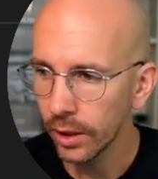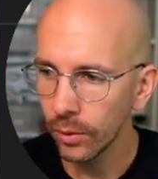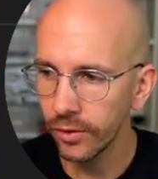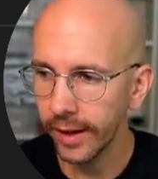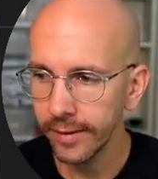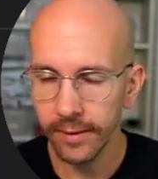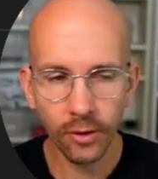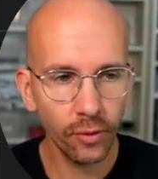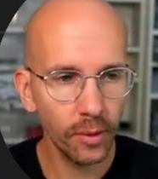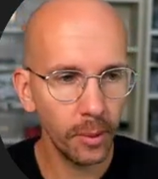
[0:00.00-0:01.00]
und das erste,
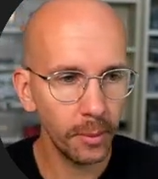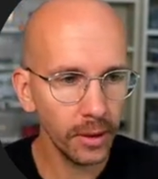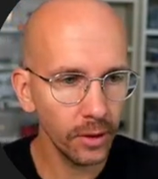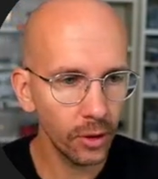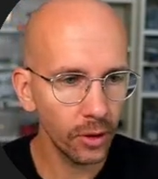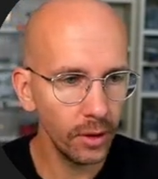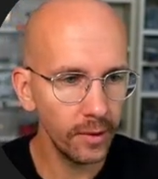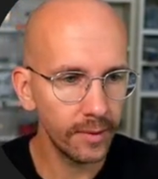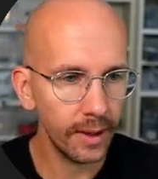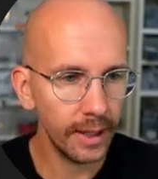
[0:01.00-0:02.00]
was wir mal machen können,
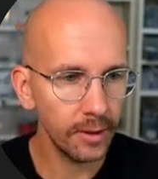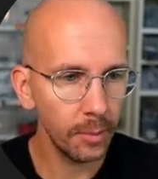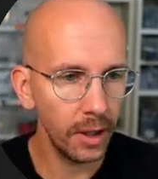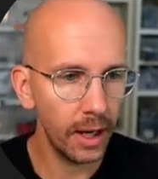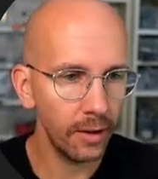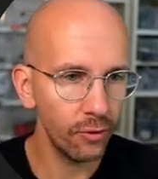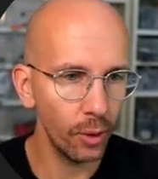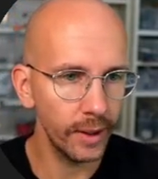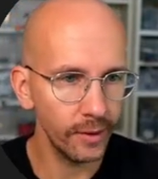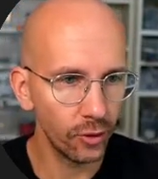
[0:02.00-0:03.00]
ist Atmel
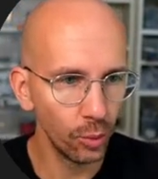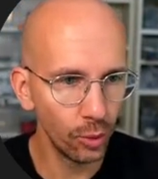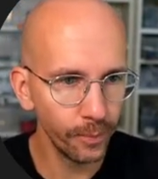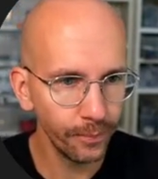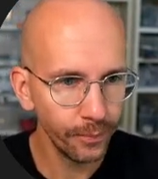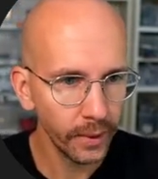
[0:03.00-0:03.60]
AVR suchen,